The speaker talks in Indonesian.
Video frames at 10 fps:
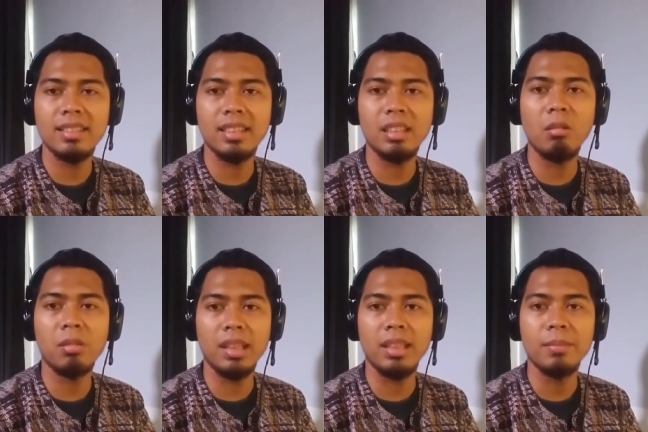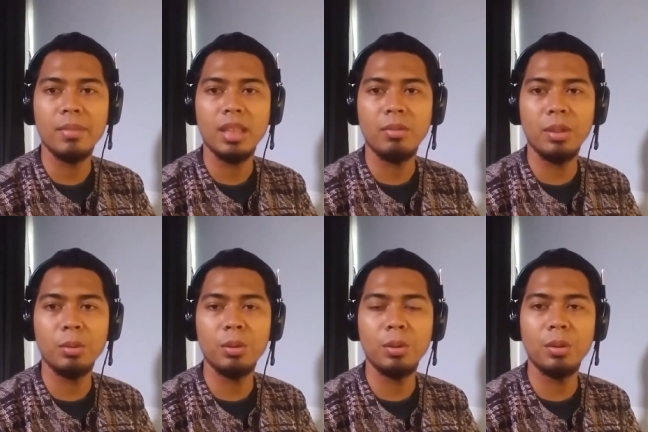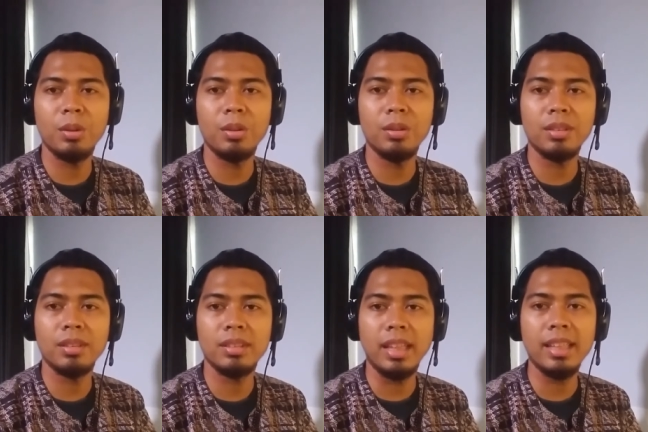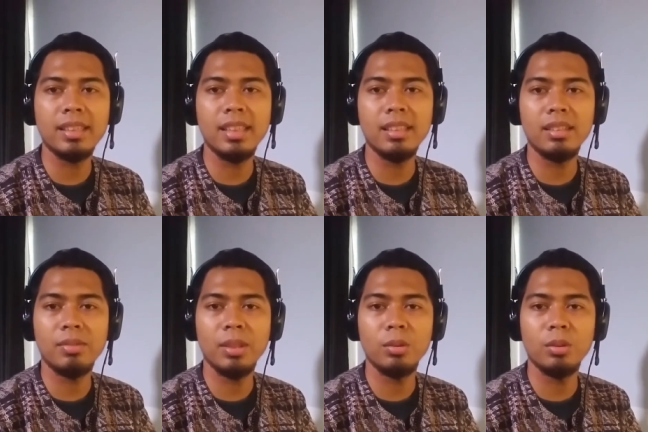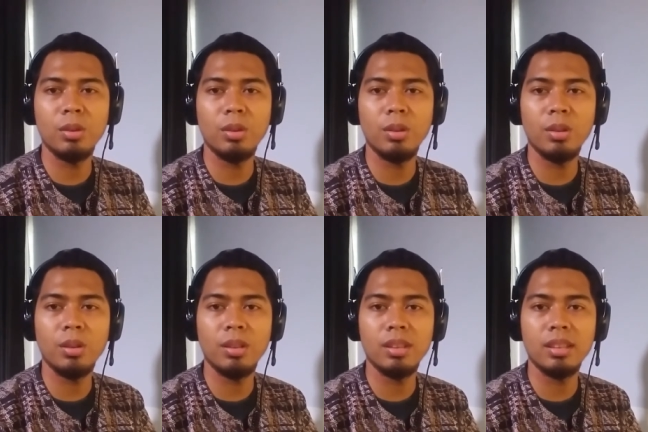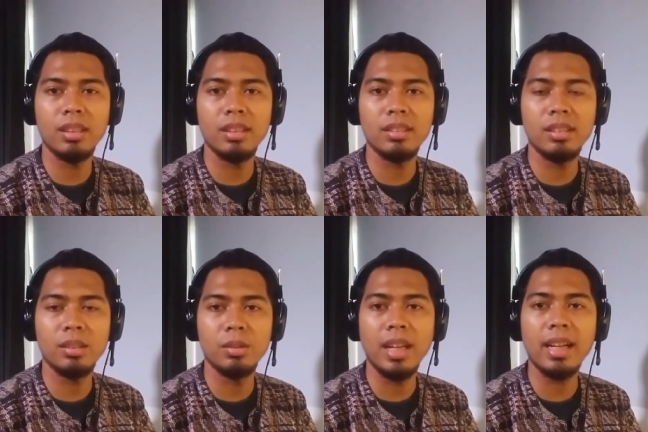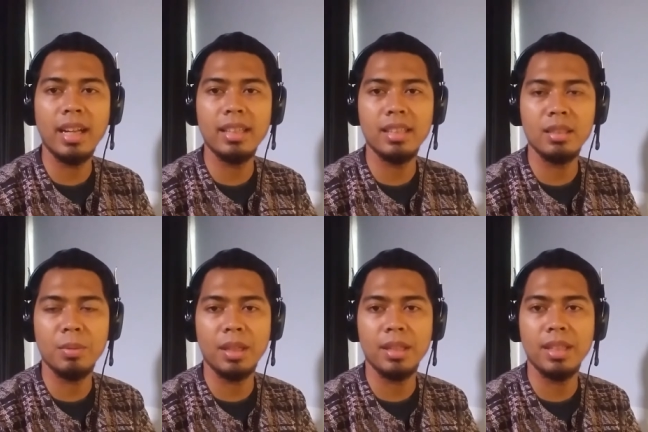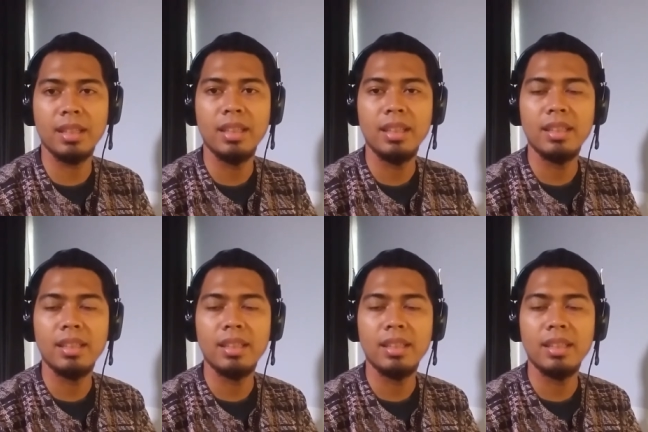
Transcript: Jadi free, free untuk diedit, free untuk uh, digunakan dan sebagainya.